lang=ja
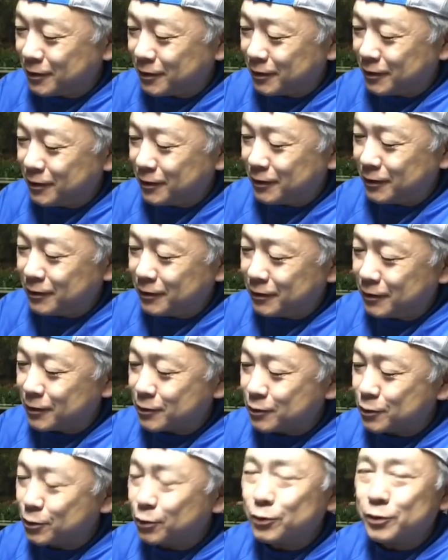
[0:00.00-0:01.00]

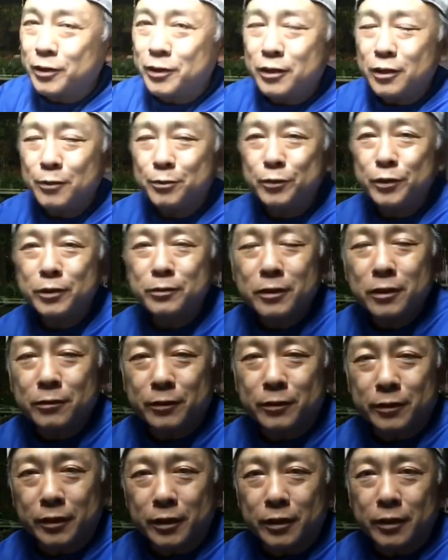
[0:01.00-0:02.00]
えー、その AV1
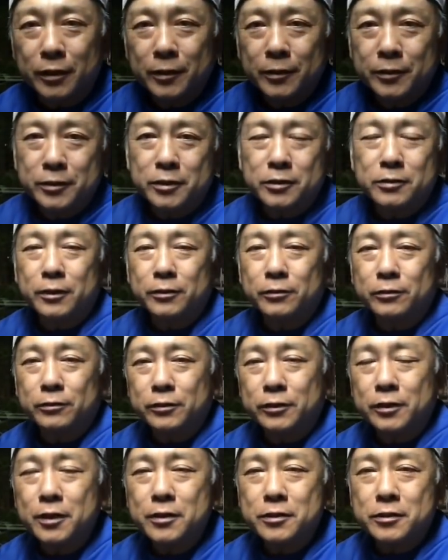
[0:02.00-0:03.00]
はね実はあの
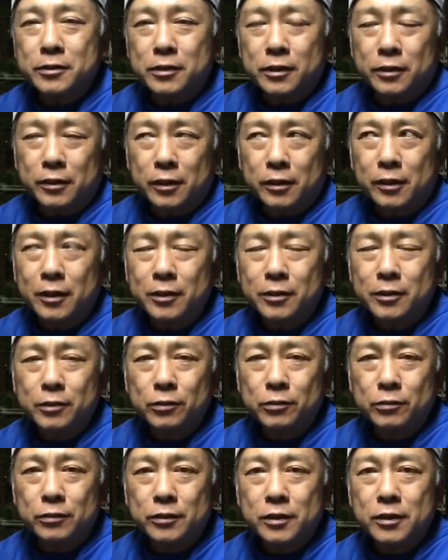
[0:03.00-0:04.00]
電池がね、単
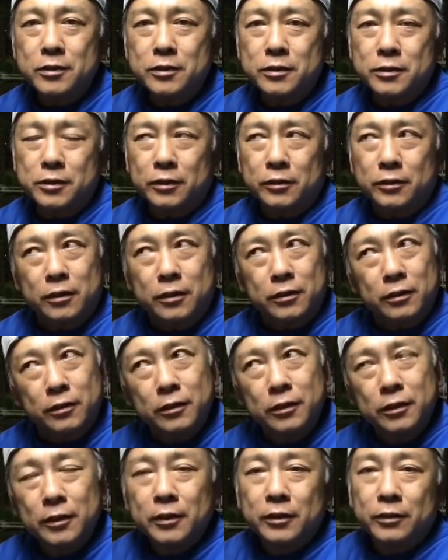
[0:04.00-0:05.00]
4電池だったか
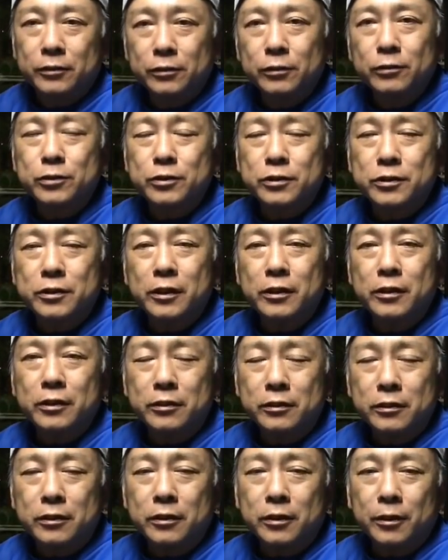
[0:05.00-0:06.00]
なの使え
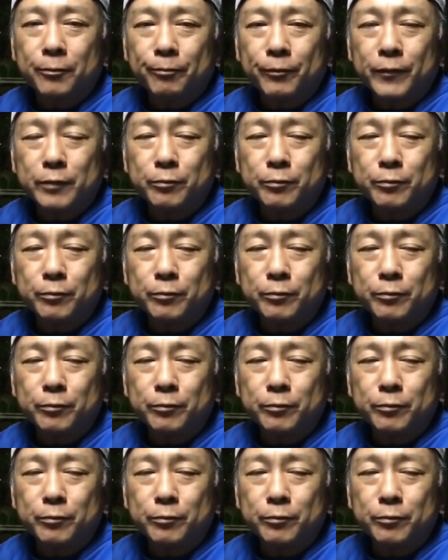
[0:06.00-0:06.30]
て、